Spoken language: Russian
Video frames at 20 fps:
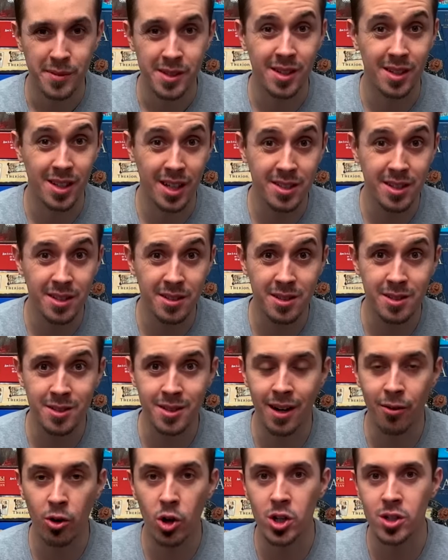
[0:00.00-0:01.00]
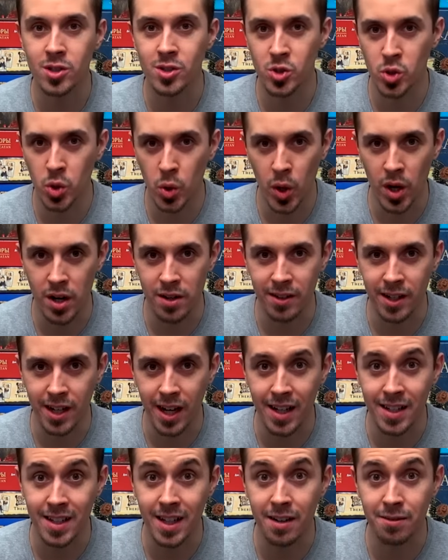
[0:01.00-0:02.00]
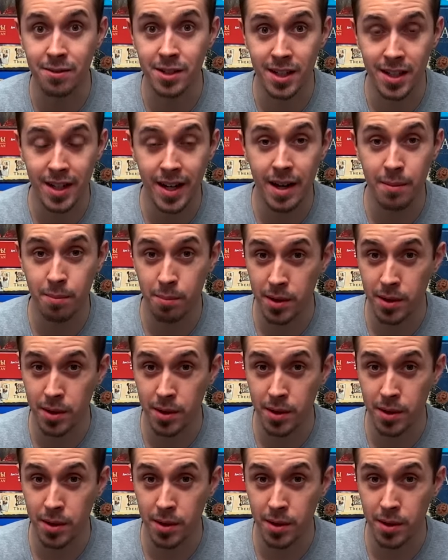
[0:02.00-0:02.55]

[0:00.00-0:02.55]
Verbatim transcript: Согласитесь, довольно здорово, когда в игре